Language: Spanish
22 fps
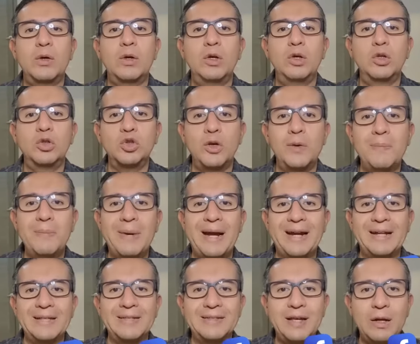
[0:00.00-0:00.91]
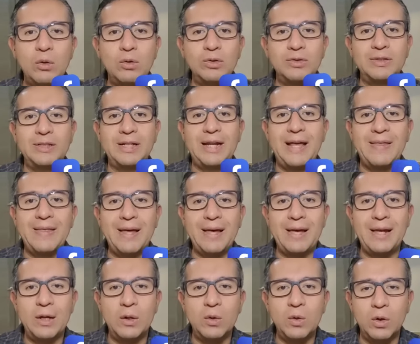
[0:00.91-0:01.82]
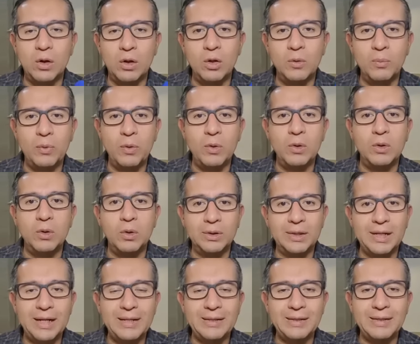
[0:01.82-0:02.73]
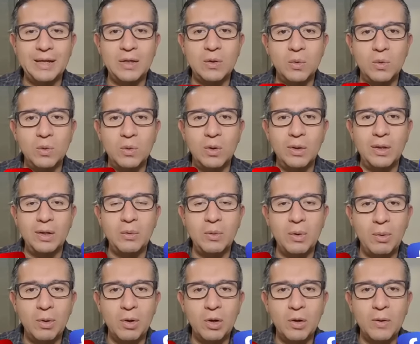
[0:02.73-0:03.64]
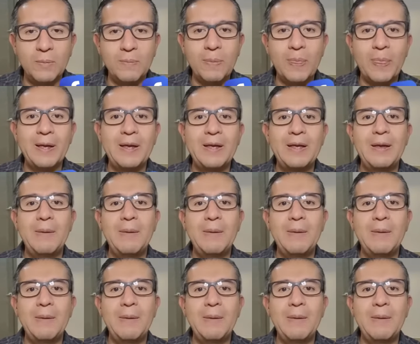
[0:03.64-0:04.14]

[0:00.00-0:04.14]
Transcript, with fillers: que yo soy Marcelo Estrada, el corredor público 31 de Nuevo León,